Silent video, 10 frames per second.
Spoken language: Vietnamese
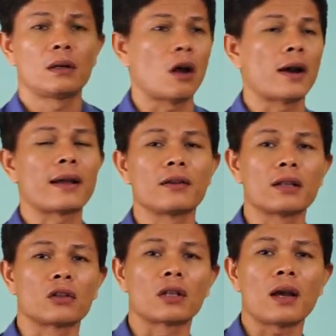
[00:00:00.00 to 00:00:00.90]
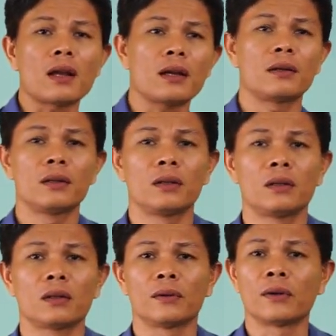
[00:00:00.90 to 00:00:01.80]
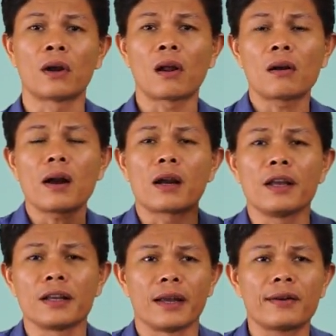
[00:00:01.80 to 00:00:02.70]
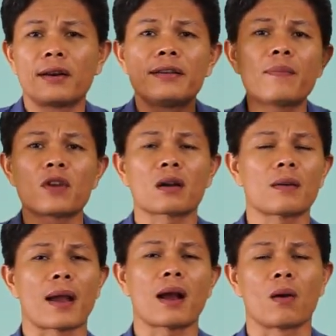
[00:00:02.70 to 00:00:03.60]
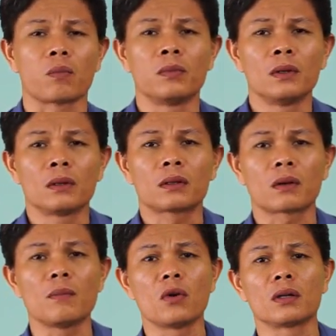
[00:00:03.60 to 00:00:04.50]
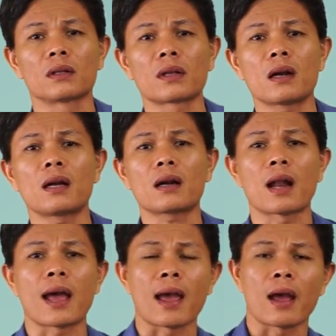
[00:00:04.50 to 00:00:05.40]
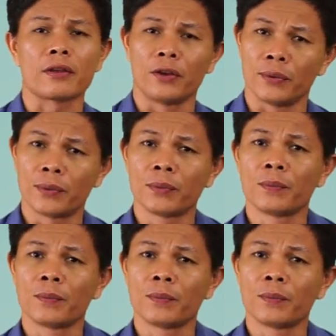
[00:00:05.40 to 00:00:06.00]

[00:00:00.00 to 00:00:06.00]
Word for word: họ đang kinh doanh thực tế, nó rất là ý nghĩa, nó giúp cho các bạn học trong cái môi trường thực tế rất là nhiều.